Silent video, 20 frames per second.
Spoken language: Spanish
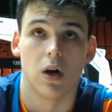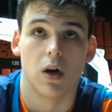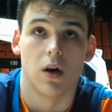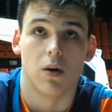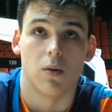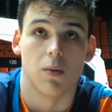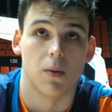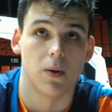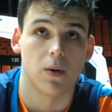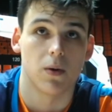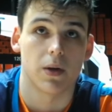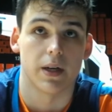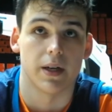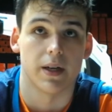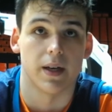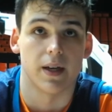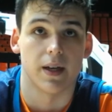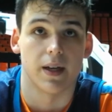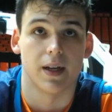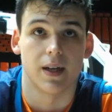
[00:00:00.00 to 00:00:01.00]
Bueno,
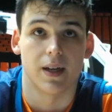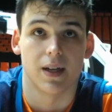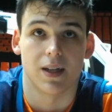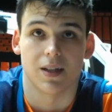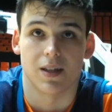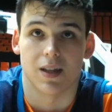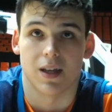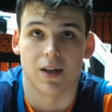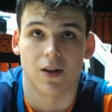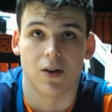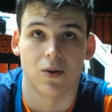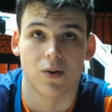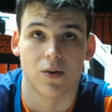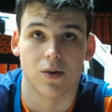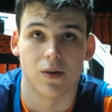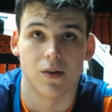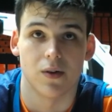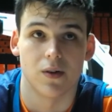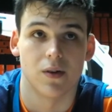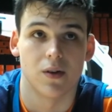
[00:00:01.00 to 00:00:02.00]
que, estén
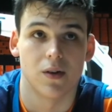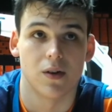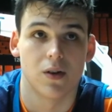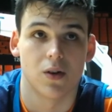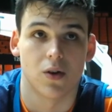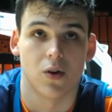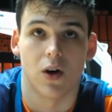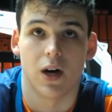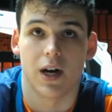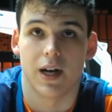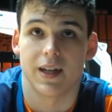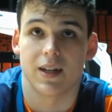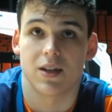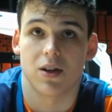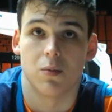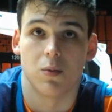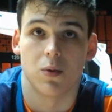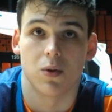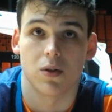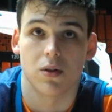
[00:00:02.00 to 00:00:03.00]
con, con ganas
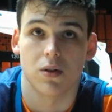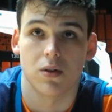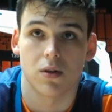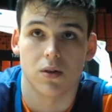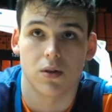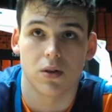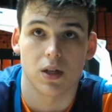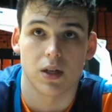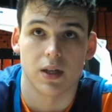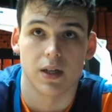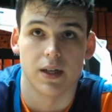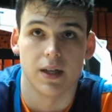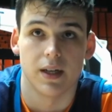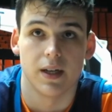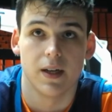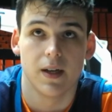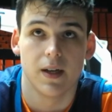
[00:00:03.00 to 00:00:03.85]
como nosotros, que,